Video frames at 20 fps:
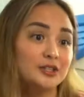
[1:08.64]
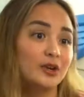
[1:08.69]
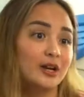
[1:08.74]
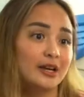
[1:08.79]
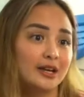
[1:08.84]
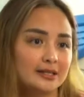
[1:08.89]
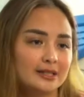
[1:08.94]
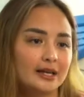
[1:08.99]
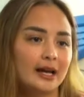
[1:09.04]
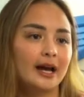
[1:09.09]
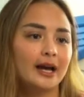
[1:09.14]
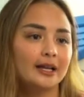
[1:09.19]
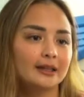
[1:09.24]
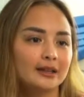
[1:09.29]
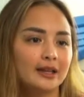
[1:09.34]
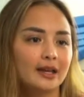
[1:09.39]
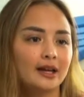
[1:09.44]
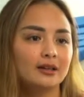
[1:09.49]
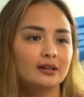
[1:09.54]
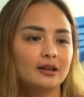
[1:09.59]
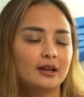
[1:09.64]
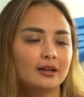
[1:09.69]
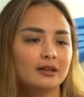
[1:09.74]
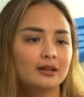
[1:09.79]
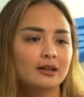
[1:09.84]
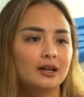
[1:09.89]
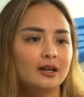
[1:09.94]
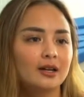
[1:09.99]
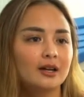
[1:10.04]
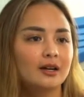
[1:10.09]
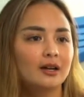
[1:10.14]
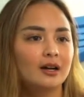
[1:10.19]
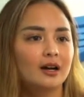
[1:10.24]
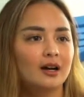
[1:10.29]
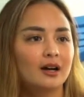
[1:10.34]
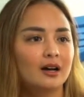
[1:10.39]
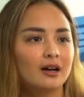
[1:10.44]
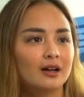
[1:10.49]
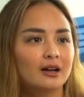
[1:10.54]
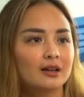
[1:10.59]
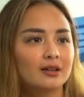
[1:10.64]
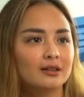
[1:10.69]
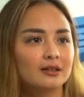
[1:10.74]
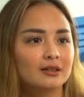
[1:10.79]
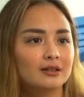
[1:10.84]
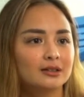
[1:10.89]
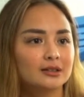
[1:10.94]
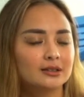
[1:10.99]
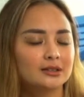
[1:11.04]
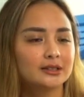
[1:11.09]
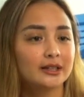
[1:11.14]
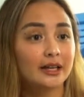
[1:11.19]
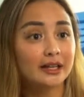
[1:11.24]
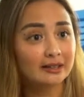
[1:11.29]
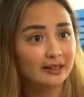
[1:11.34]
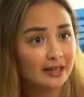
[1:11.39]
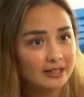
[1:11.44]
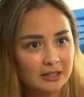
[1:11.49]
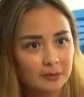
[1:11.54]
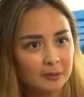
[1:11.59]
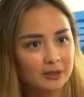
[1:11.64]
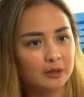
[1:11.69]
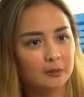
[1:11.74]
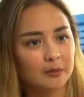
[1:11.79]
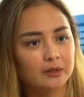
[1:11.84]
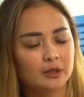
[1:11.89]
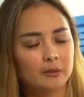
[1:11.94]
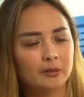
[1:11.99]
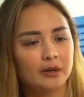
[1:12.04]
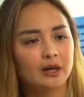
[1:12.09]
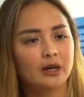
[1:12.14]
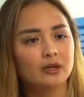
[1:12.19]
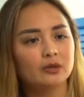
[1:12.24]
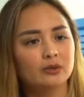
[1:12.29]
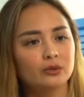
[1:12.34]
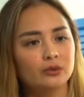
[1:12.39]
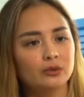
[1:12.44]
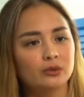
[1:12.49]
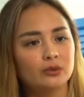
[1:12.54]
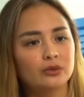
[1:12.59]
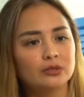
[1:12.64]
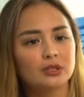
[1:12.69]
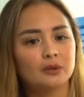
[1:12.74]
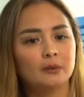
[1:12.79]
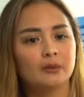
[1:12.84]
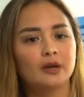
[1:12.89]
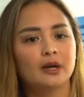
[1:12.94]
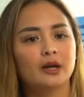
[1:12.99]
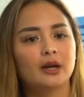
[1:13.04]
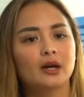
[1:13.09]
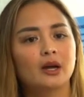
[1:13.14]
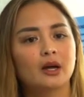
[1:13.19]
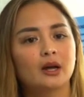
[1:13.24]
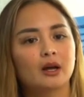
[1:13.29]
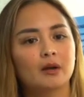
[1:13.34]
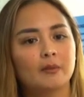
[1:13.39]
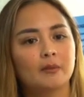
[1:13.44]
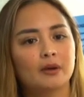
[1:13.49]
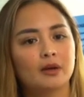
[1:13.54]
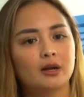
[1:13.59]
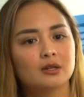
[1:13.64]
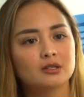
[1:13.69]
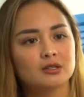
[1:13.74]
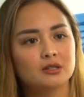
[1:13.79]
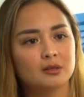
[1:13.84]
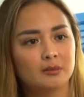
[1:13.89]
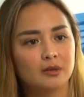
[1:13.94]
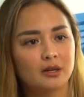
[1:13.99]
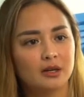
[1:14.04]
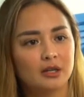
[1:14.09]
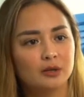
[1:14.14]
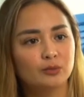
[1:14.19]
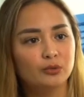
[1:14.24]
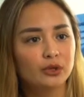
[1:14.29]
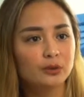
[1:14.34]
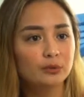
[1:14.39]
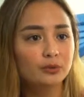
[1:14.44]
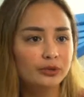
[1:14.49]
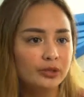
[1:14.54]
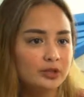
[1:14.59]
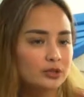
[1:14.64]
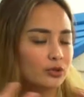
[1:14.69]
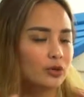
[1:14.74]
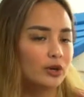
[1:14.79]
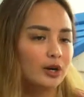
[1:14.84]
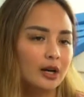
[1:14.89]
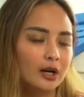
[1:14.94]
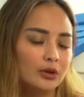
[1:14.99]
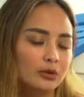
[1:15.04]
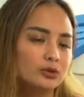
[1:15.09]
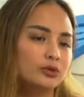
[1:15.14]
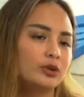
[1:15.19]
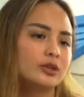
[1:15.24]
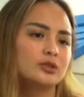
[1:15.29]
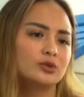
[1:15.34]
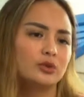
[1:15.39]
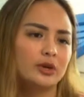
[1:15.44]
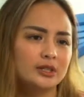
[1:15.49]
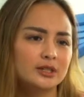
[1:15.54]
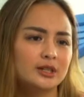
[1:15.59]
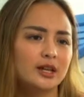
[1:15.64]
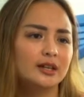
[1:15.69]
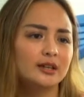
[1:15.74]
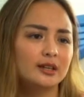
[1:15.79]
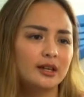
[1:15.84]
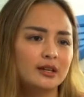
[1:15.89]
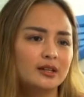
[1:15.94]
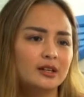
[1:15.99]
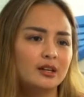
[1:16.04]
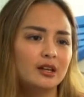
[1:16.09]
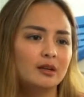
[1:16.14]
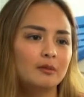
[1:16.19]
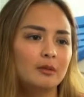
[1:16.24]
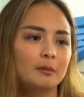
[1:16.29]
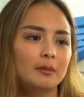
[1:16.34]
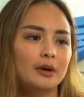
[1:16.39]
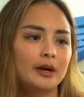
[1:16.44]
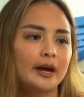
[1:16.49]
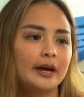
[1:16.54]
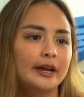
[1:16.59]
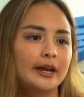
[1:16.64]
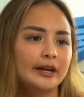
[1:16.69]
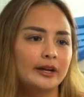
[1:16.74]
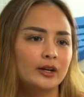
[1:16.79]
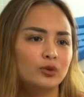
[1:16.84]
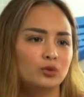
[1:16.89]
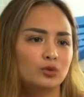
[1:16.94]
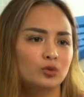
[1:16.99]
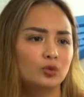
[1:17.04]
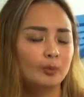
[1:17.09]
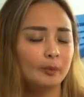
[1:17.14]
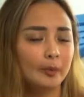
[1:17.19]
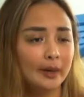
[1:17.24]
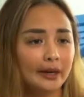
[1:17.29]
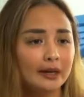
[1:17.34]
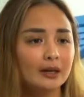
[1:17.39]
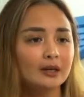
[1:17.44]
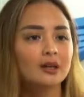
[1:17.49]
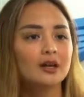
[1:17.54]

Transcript: Zio lagi sehat ya dan uh, cerita sama teman-teman aku sama apa sama ibu-ibu di sekolah aku juga suka cerita jadi memang nggak ada yang ditutupin